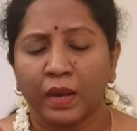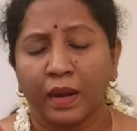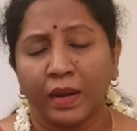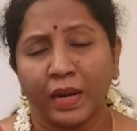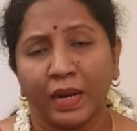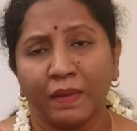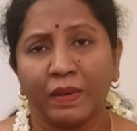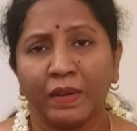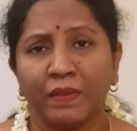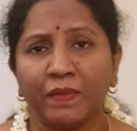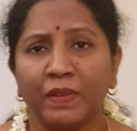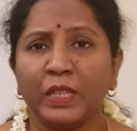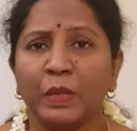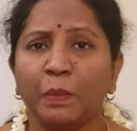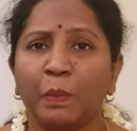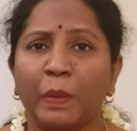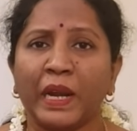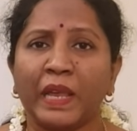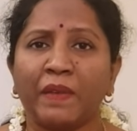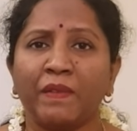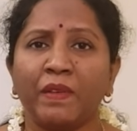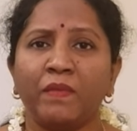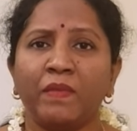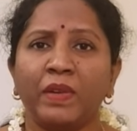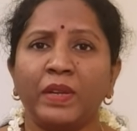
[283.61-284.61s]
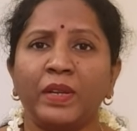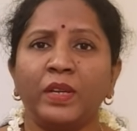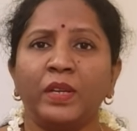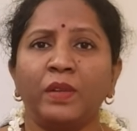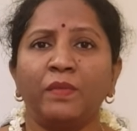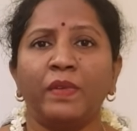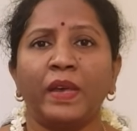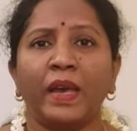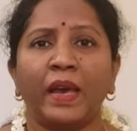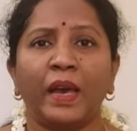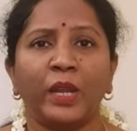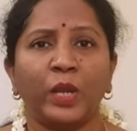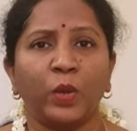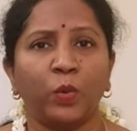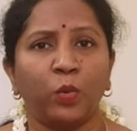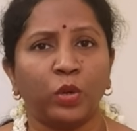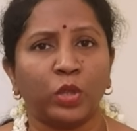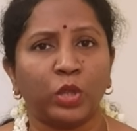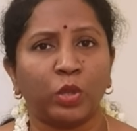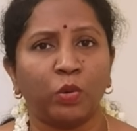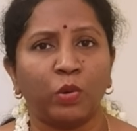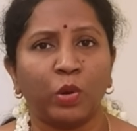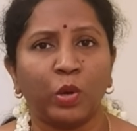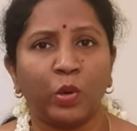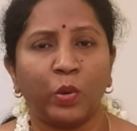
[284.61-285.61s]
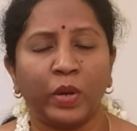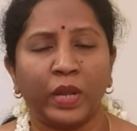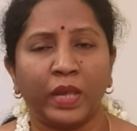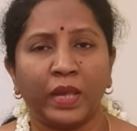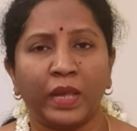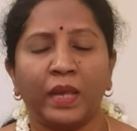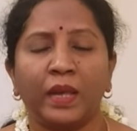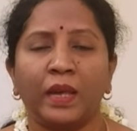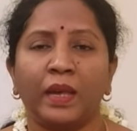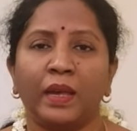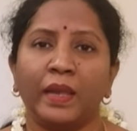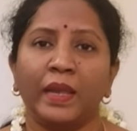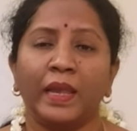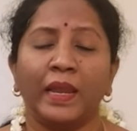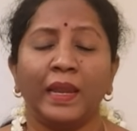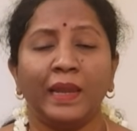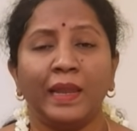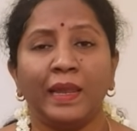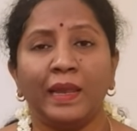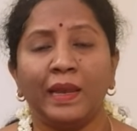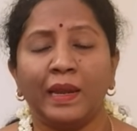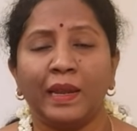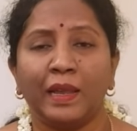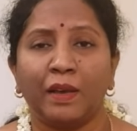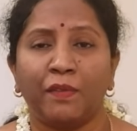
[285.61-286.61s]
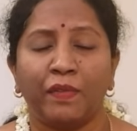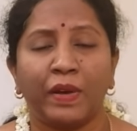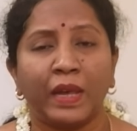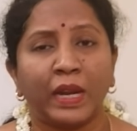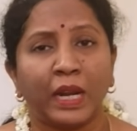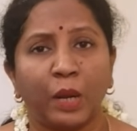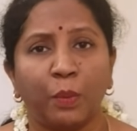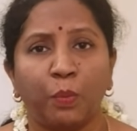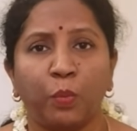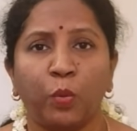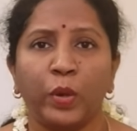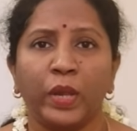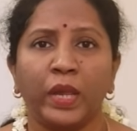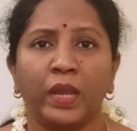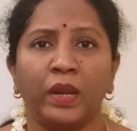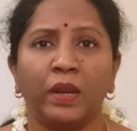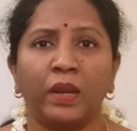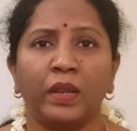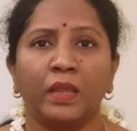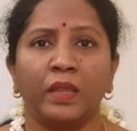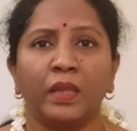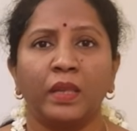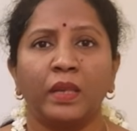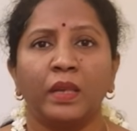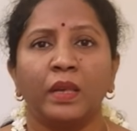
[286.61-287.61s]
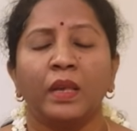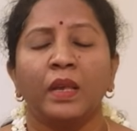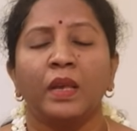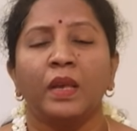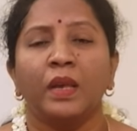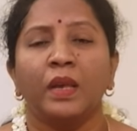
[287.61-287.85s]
கணவன் வந்து மனைவியை விட்டுட்டு வேற ஒருத்தவங்களோட இல்லீகல் அஃபேர்ல போயிடுறது